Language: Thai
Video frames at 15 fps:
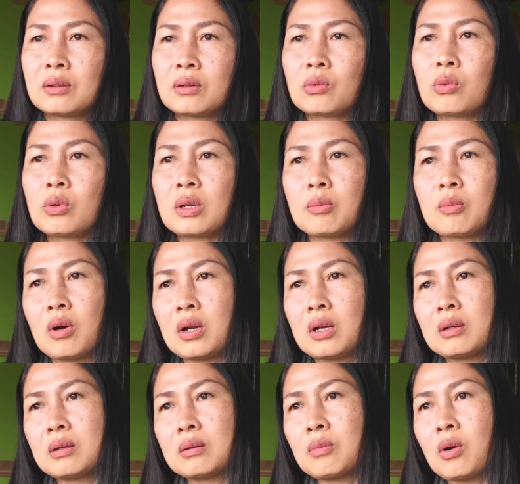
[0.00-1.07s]
รถคุยกับหมอ
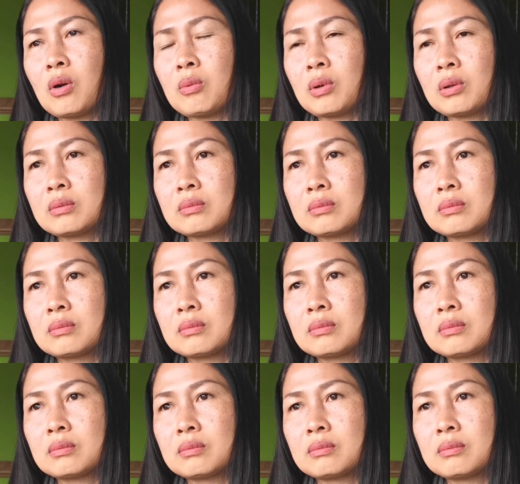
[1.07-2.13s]
เนี่ยหมอบอก
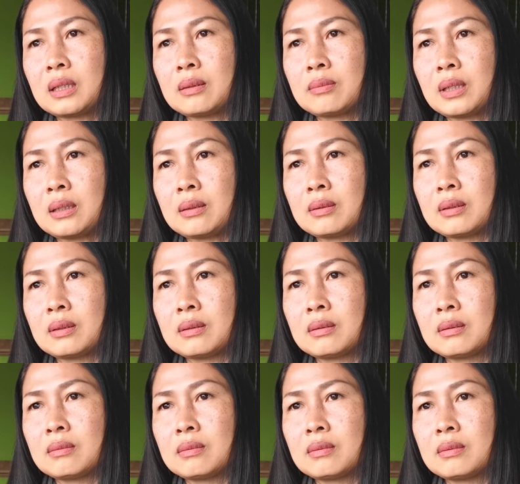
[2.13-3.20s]
มันมัน
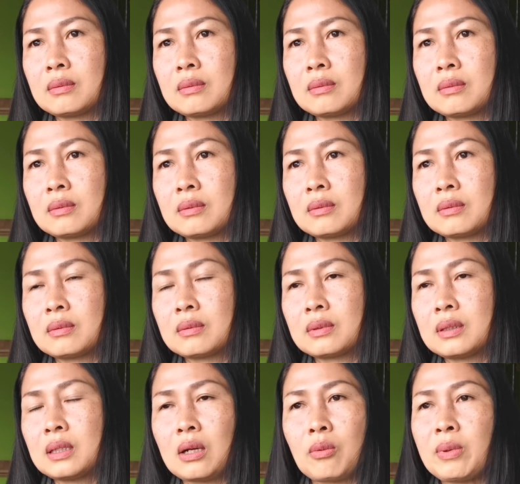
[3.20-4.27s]

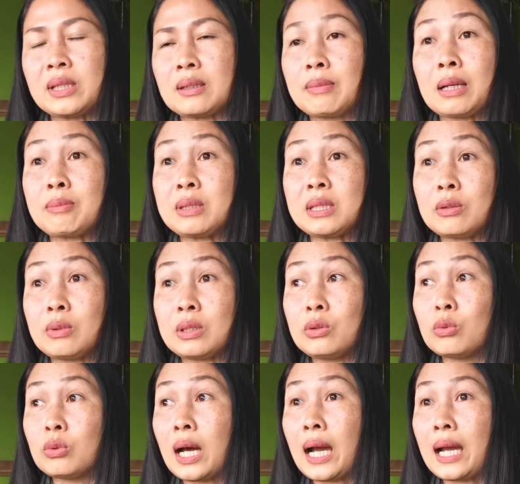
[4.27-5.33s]
คือเราไม่สามารถมีชีวิต
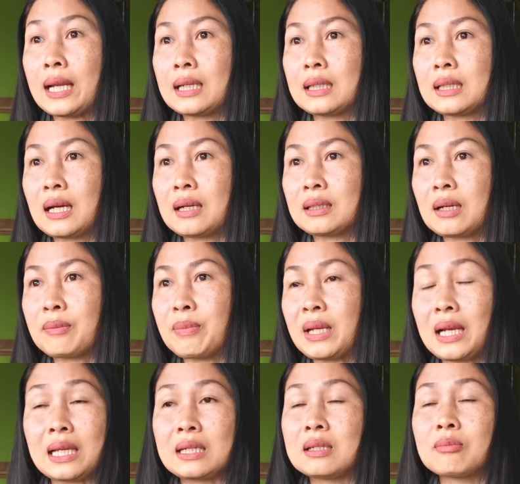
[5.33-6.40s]
อยู่ได้นะ ถ้าถ้าเป็น
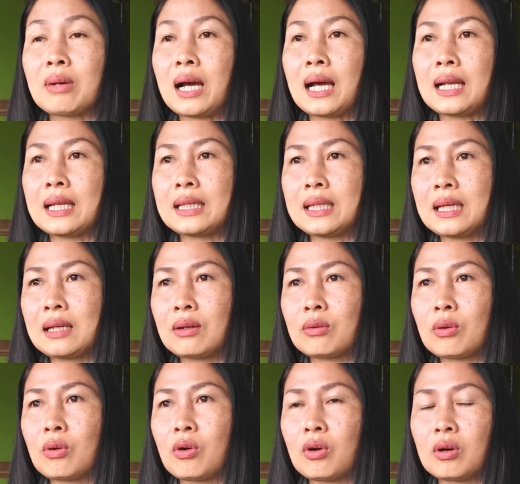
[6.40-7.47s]
อะไรขึ้นมาอะไรเงี้ยเรา
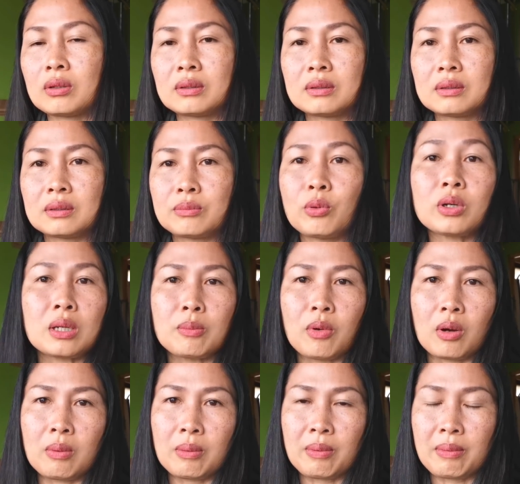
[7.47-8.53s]
ขอพูดกับหม
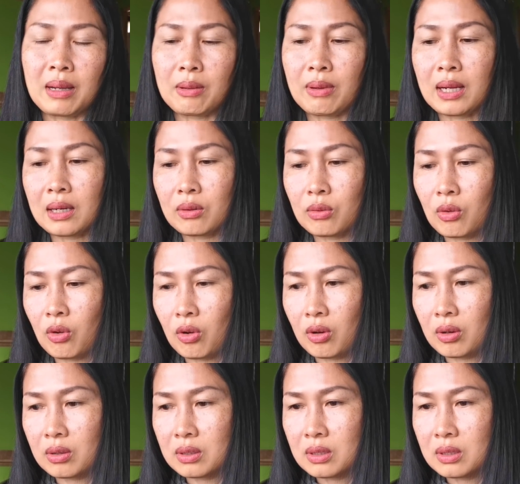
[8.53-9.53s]
อแบบประมาณว่า เราขอ